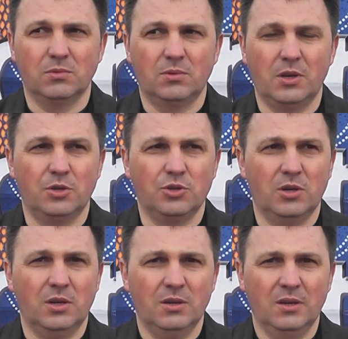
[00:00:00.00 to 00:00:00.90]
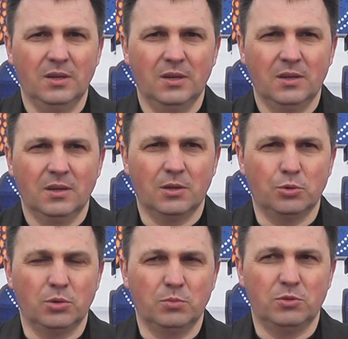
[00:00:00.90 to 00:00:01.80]
три очка –
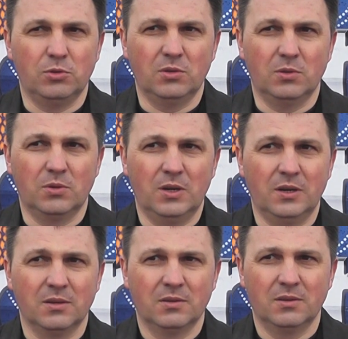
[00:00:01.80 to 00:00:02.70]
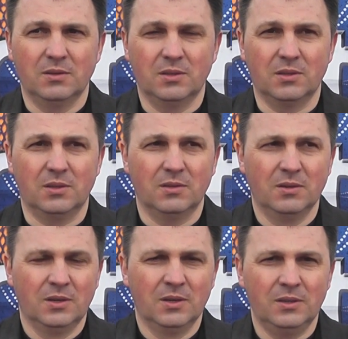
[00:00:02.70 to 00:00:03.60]
которые мы сегодня набрали, это
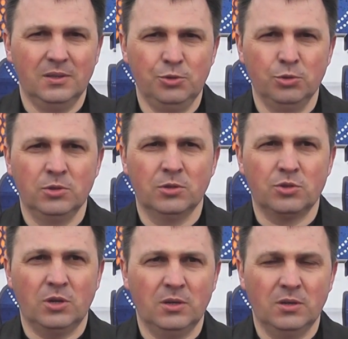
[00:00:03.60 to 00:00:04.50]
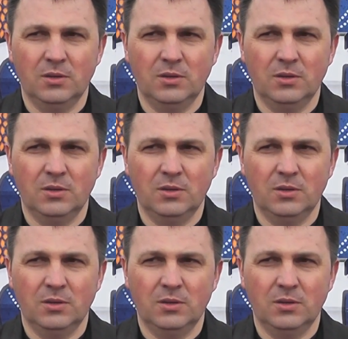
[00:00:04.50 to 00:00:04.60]
еще один шаг